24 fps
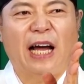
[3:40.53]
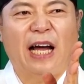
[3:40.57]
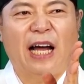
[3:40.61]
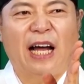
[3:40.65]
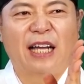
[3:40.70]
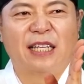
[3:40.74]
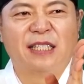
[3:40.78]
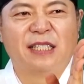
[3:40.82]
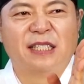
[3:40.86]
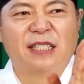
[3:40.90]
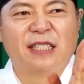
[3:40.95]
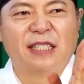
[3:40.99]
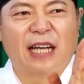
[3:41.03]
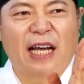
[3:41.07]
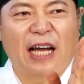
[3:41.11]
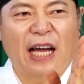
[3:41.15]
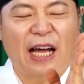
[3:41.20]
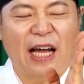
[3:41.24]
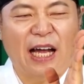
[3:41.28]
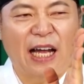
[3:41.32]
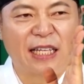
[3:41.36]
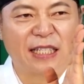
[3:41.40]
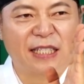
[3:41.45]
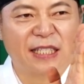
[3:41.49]

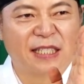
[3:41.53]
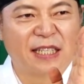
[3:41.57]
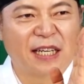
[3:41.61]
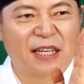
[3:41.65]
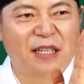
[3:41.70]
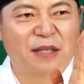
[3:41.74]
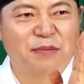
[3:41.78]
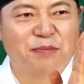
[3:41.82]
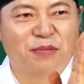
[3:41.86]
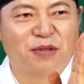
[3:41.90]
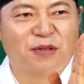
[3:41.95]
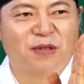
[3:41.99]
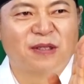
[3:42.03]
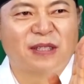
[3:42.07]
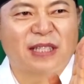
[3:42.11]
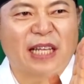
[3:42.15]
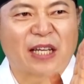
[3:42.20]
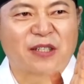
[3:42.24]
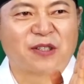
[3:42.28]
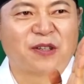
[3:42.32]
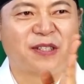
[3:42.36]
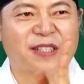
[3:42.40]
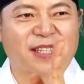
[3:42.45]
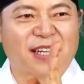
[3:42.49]
안 자는 분은
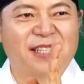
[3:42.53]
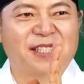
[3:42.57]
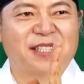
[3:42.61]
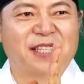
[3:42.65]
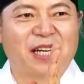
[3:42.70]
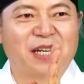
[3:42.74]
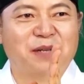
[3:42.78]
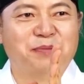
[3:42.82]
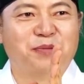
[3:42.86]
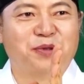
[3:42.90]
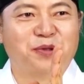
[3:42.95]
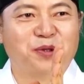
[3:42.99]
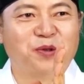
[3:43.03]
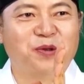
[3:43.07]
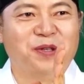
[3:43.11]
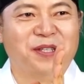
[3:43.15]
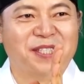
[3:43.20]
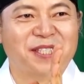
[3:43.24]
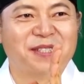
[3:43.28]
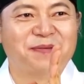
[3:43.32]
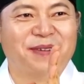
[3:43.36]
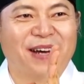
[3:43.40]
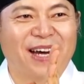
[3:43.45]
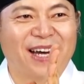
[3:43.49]
5시간 자는 분도
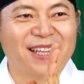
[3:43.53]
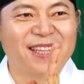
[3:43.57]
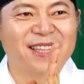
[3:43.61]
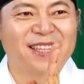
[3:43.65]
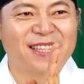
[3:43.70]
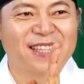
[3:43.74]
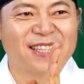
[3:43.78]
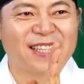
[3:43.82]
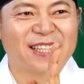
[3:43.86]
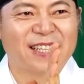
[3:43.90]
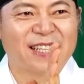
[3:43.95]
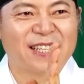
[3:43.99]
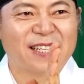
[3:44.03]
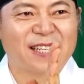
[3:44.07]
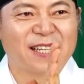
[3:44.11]
있지만